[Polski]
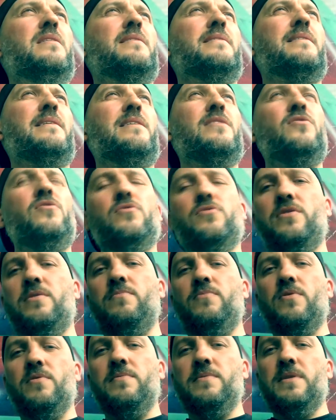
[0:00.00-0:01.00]
Najgorzej
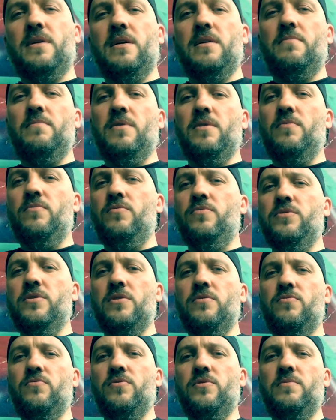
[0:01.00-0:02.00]
moim zdaniem mają
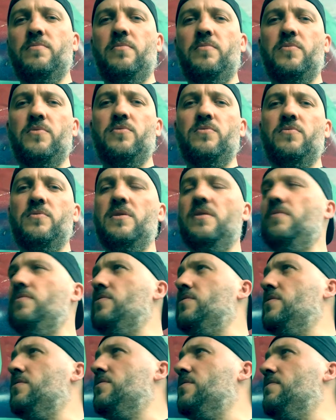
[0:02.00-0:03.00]
ludzie, którzy po prostu
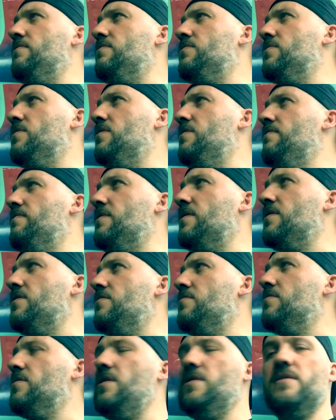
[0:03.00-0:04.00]
całe życie żyli w
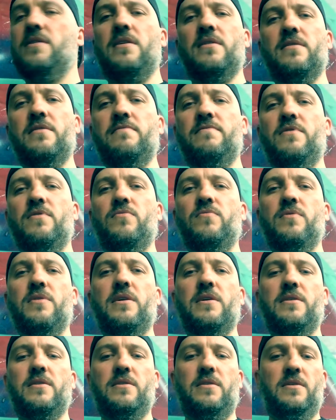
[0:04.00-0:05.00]
takich szklanianych
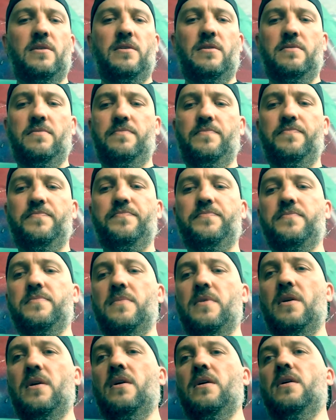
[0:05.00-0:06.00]
warunkach i,
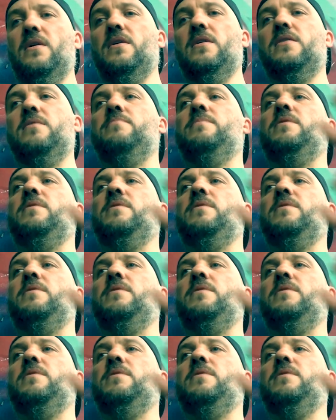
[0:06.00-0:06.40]
i